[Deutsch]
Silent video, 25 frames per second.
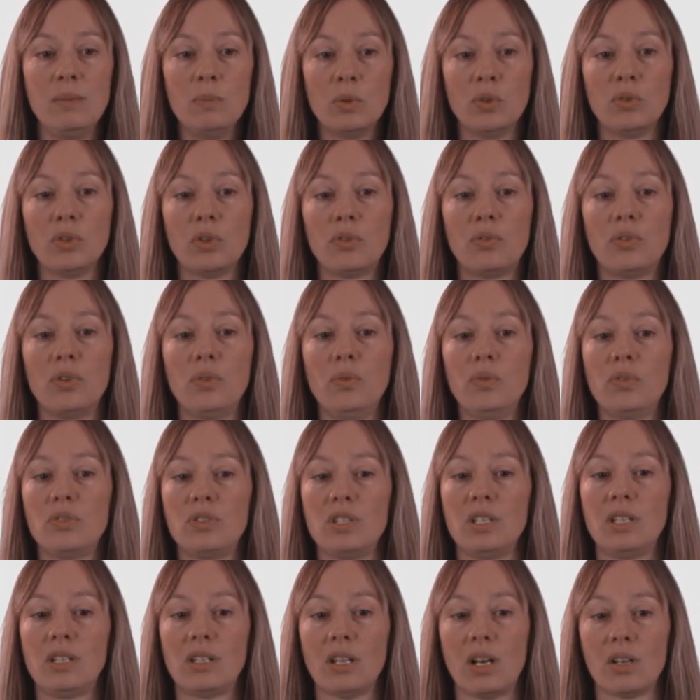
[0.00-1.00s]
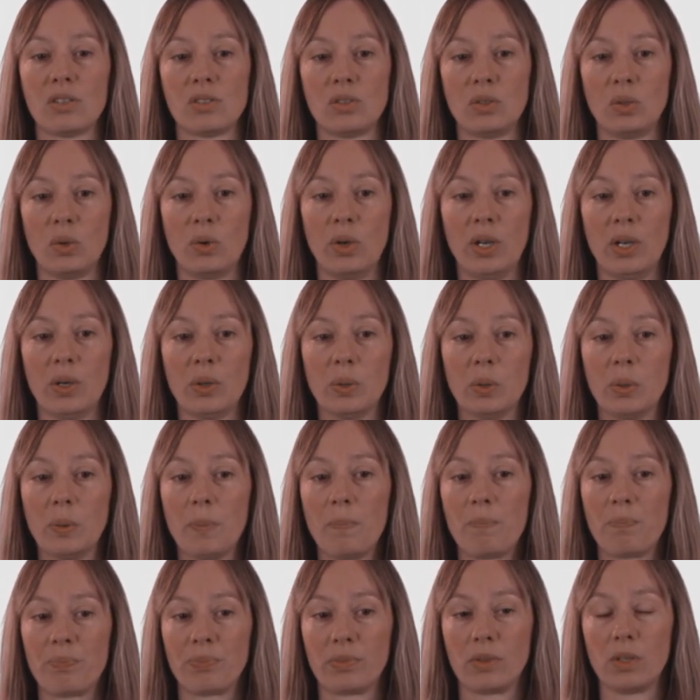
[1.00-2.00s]
750.000
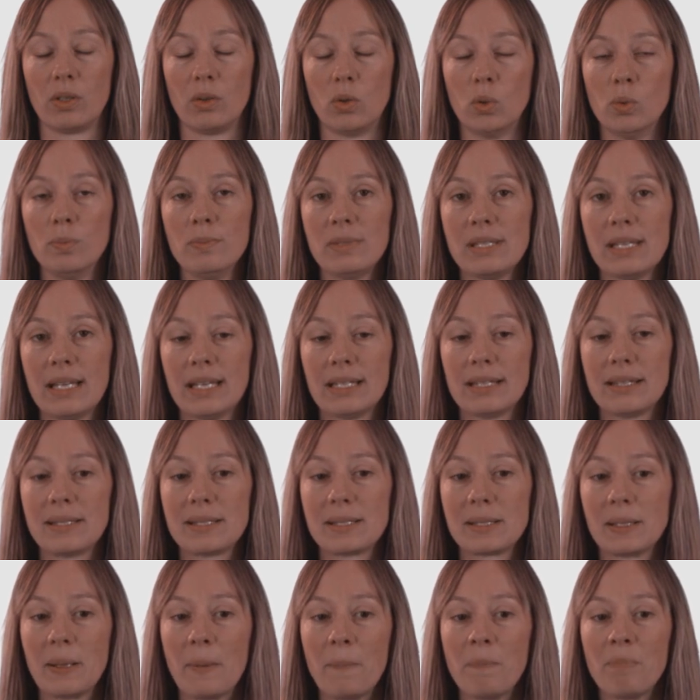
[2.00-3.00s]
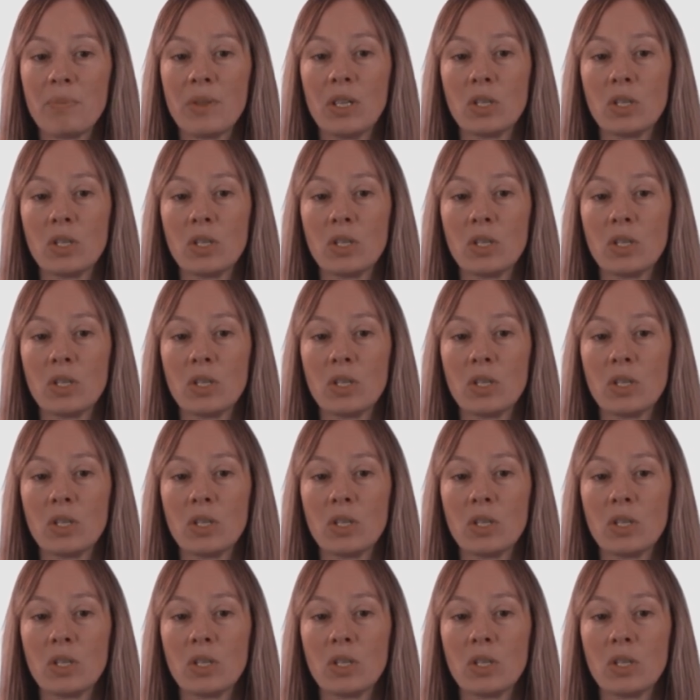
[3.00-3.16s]
Euro Umsatz.